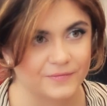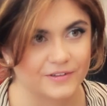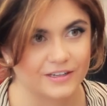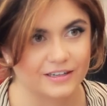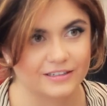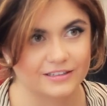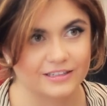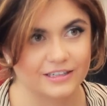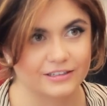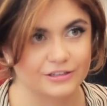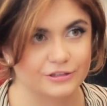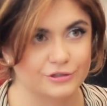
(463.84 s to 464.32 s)

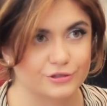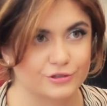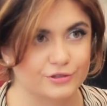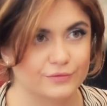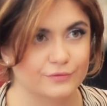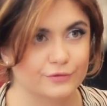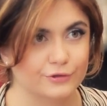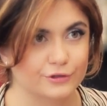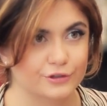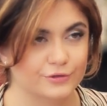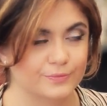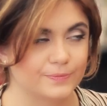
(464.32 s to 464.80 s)
Когда ты
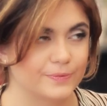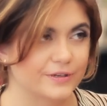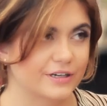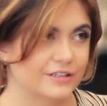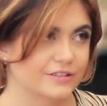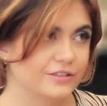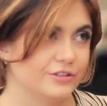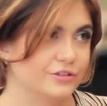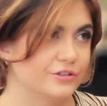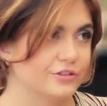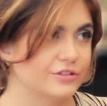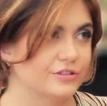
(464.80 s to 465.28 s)
живешь
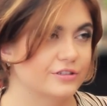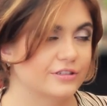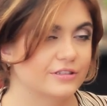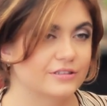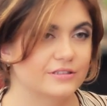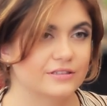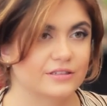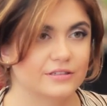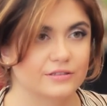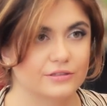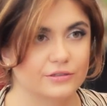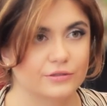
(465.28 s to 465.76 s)
практически
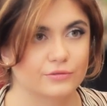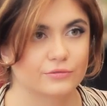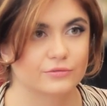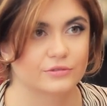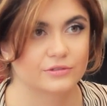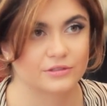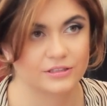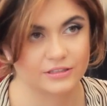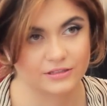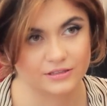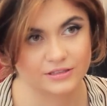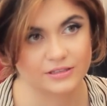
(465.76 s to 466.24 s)
целый,
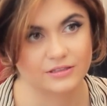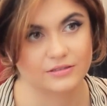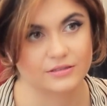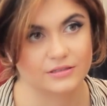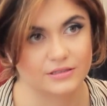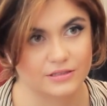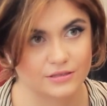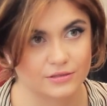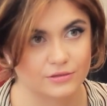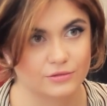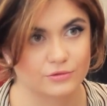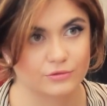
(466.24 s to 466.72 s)
целый
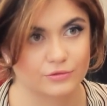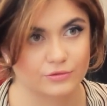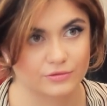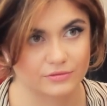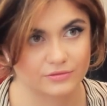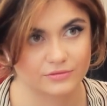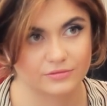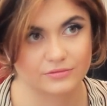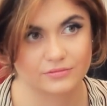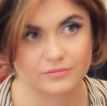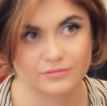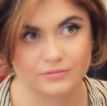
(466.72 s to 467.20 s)

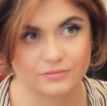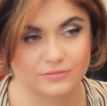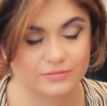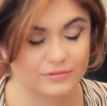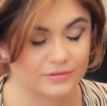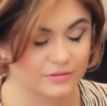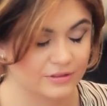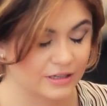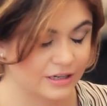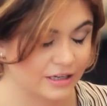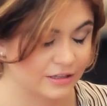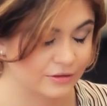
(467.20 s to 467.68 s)
сезон
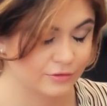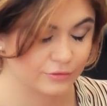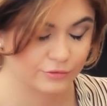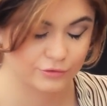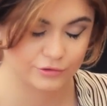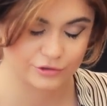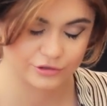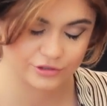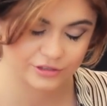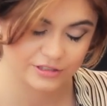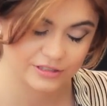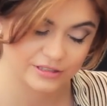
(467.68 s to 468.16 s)

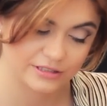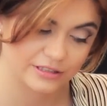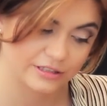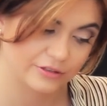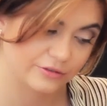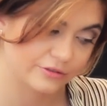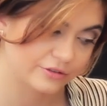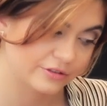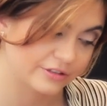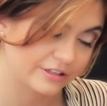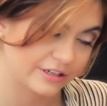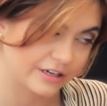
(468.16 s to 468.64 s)
одной
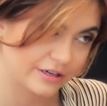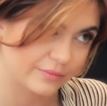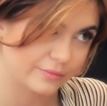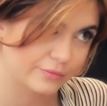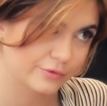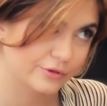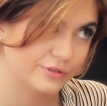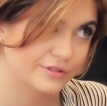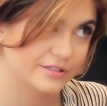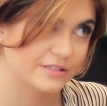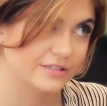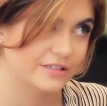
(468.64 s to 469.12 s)
жизни на
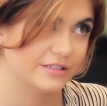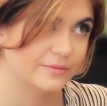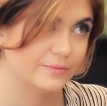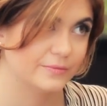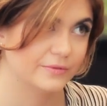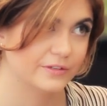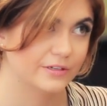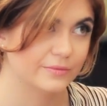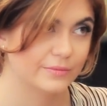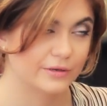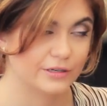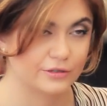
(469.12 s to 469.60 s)
работе и
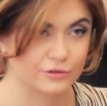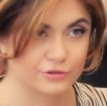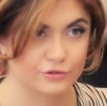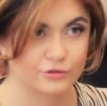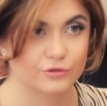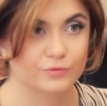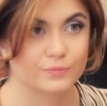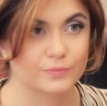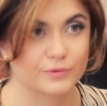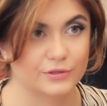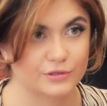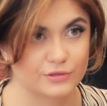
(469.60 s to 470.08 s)
понимаешь,
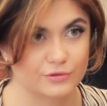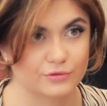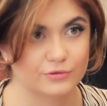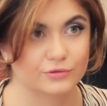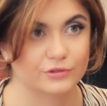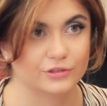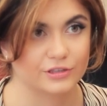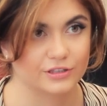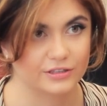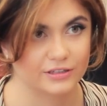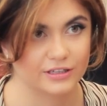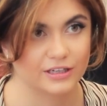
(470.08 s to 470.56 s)
что
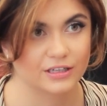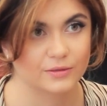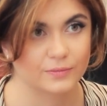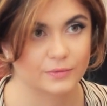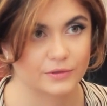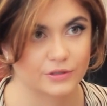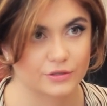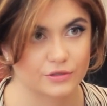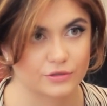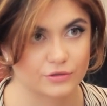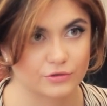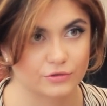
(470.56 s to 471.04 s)
происходит и как
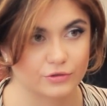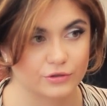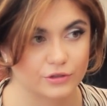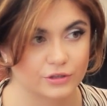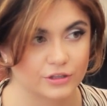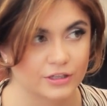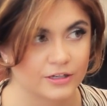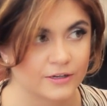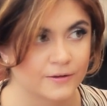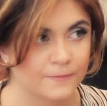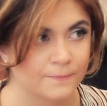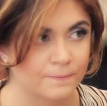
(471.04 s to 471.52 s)

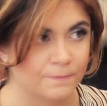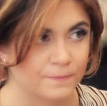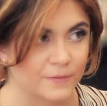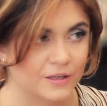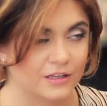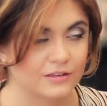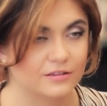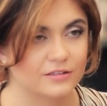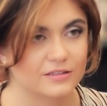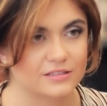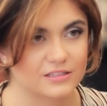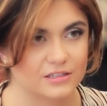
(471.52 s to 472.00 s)
происходит,
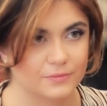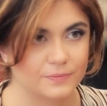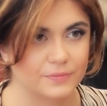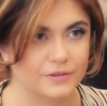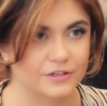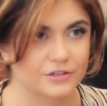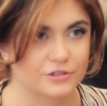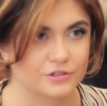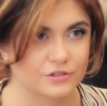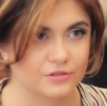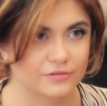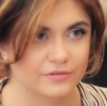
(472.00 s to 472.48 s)
и ты
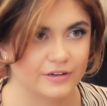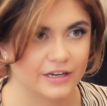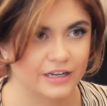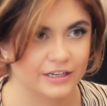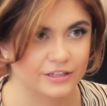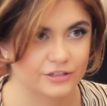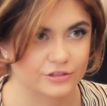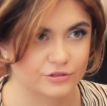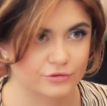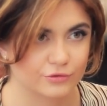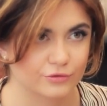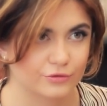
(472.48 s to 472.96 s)

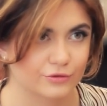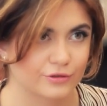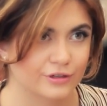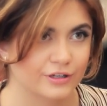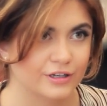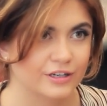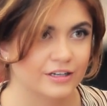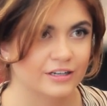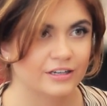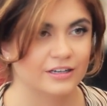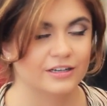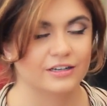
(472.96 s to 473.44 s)
сопереживаешь, что
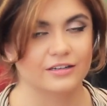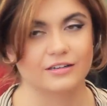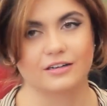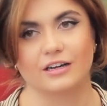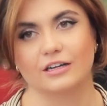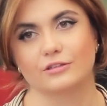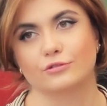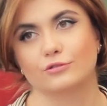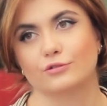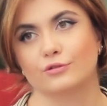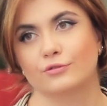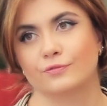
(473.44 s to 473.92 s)

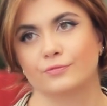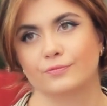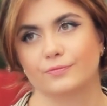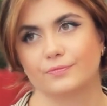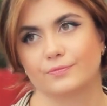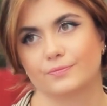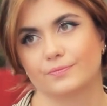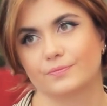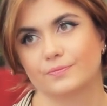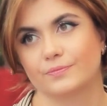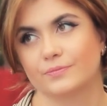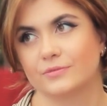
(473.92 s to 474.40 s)
готов,
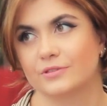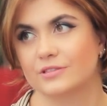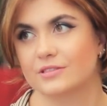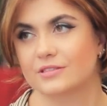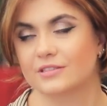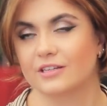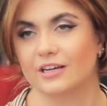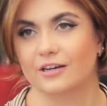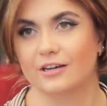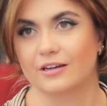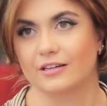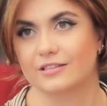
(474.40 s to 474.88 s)
не
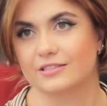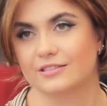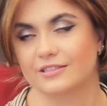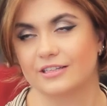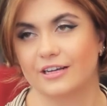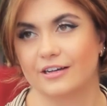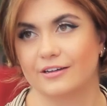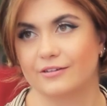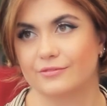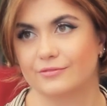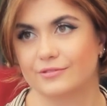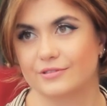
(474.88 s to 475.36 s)
знаю,
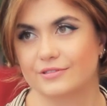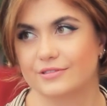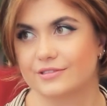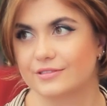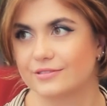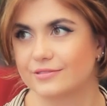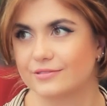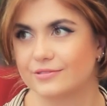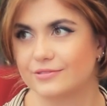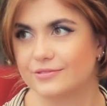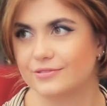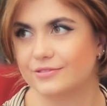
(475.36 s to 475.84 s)

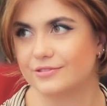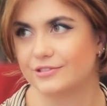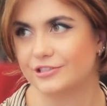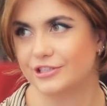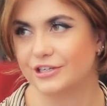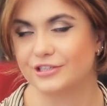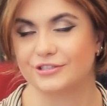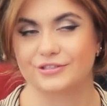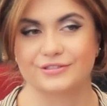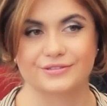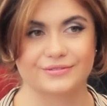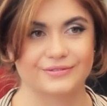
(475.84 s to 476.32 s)
отстаивать
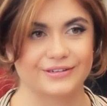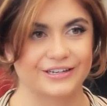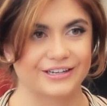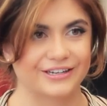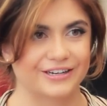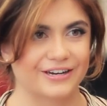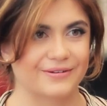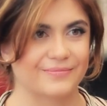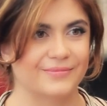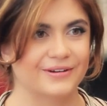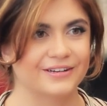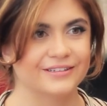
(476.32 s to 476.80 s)
честь своей
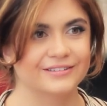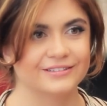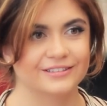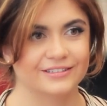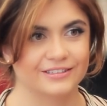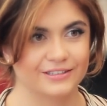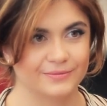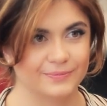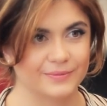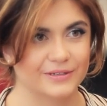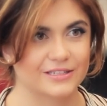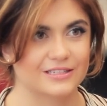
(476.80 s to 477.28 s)

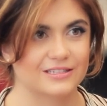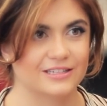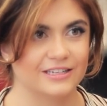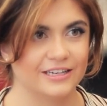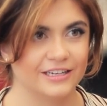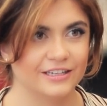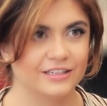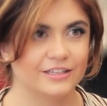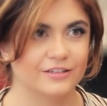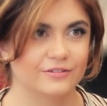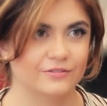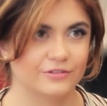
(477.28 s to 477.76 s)
команды до
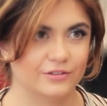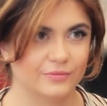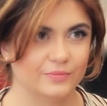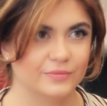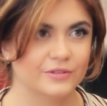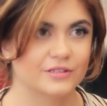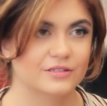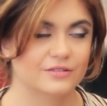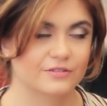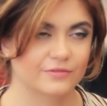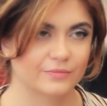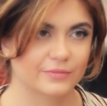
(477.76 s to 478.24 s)
последнего и
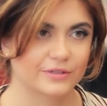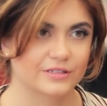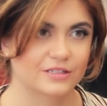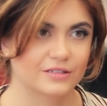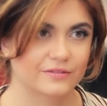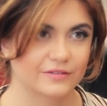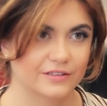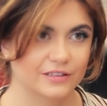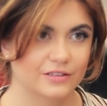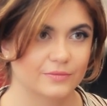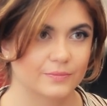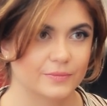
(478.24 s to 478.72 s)
биться в
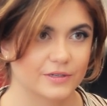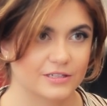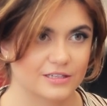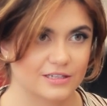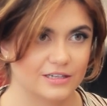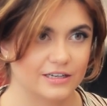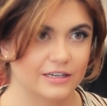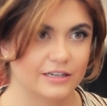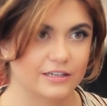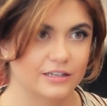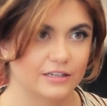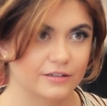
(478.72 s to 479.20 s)
Москве до
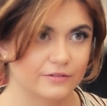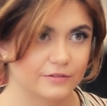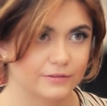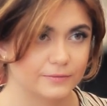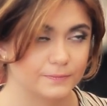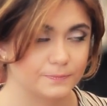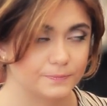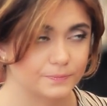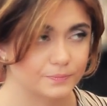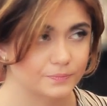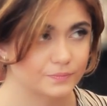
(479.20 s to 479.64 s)
последнего.